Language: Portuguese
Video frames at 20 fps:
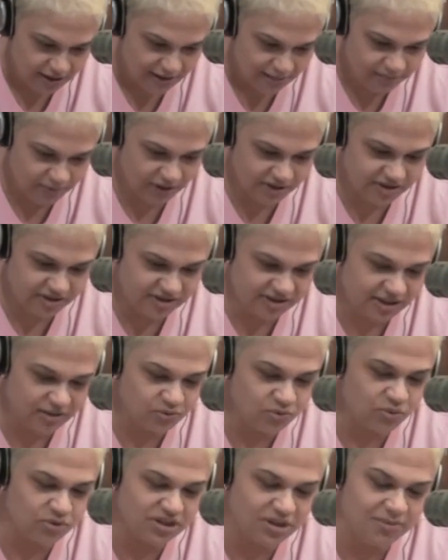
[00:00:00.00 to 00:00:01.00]
Pode ser um
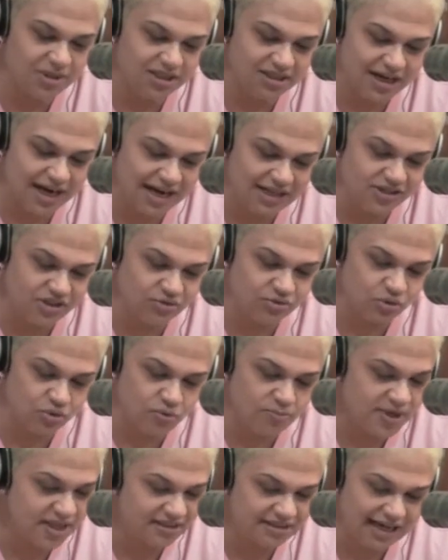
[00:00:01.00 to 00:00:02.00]
curta-metragem, um
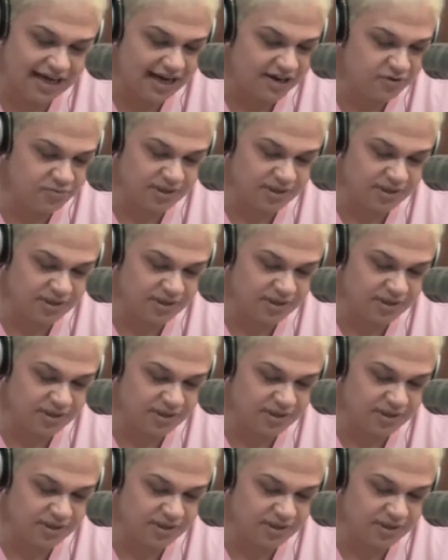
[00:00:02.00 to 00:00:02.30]
documentário,